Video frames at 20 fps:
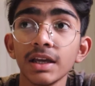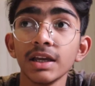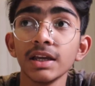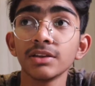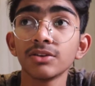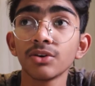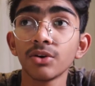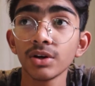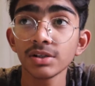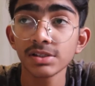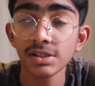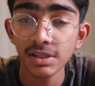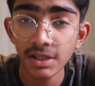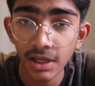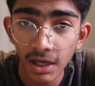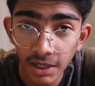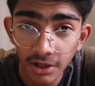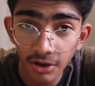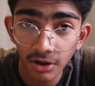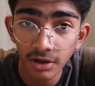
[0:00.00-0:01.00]
की थोड़ी सी
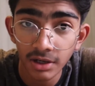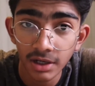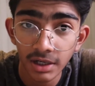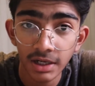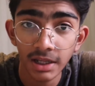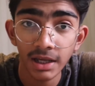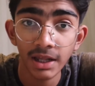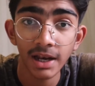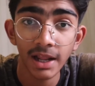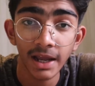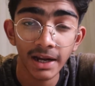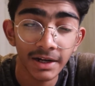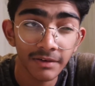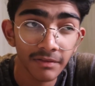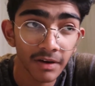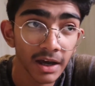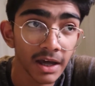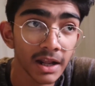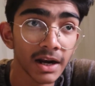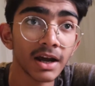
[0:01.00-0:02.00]
तैयारी और करनी है लाइट
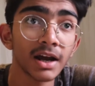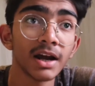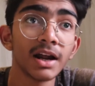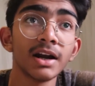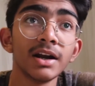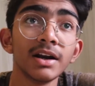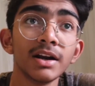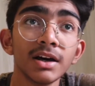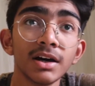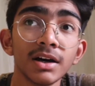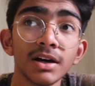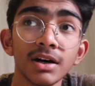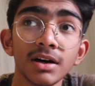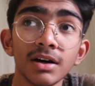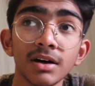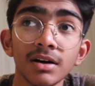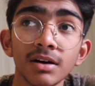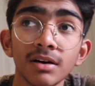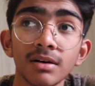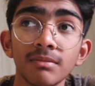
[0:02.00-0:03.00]
वगैरह एंड
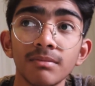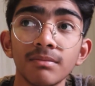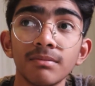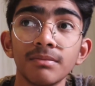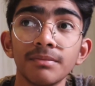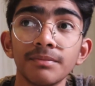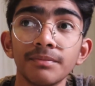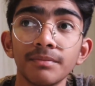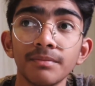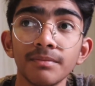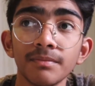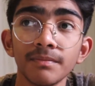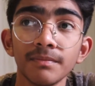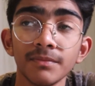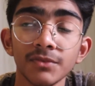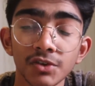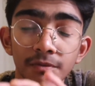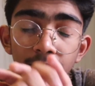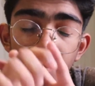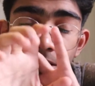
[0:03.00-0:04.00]

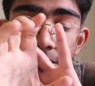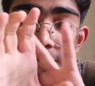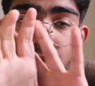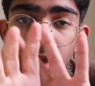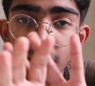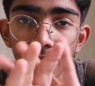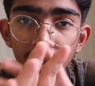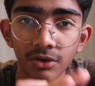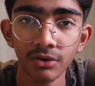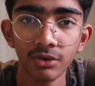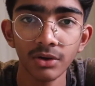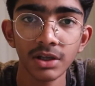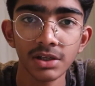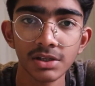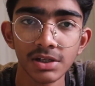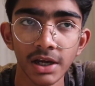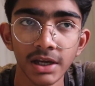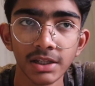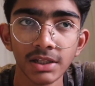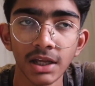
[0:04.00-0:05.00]
जो मेन तैयारी होगी
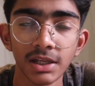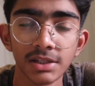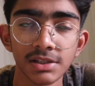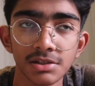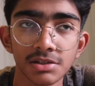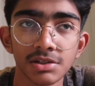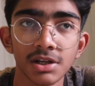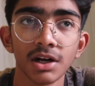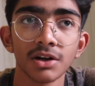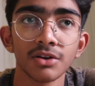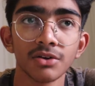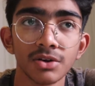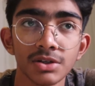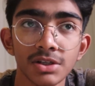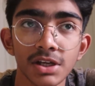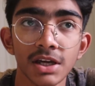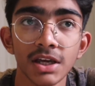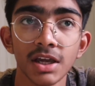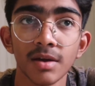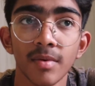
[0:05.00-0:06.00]
शायद आज से स्टार्ट हो
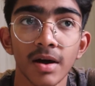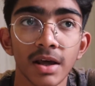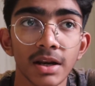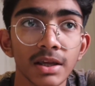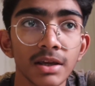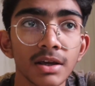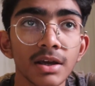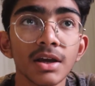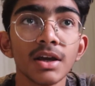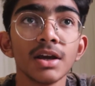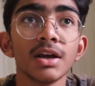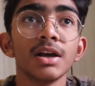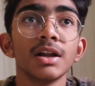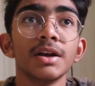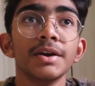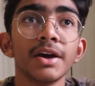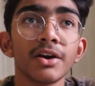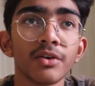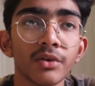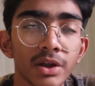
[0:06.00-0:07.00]
जाएगी हमारी
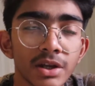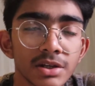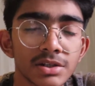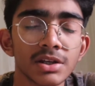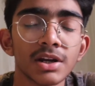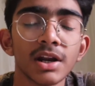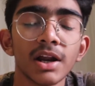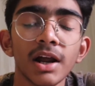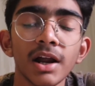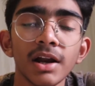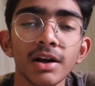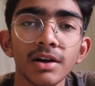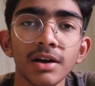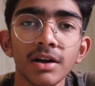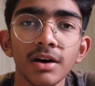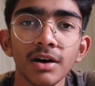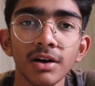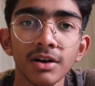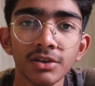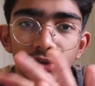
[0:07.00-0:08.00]
डेकोरेशन
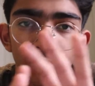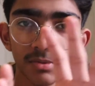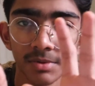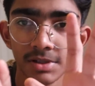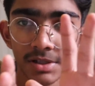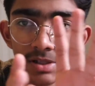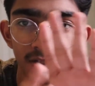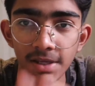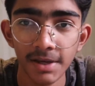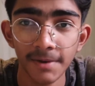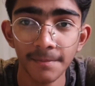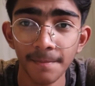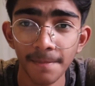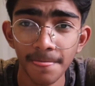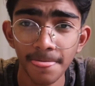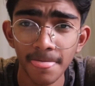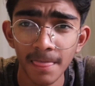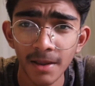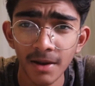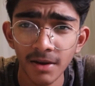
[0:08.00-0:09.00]
एंड जो भी चीज़ें हैं
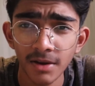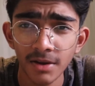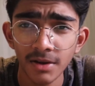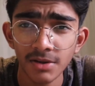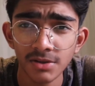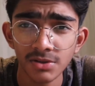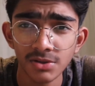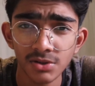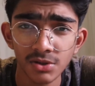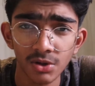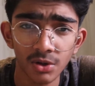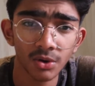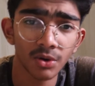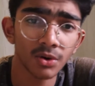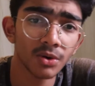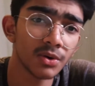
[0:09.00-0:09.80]
सो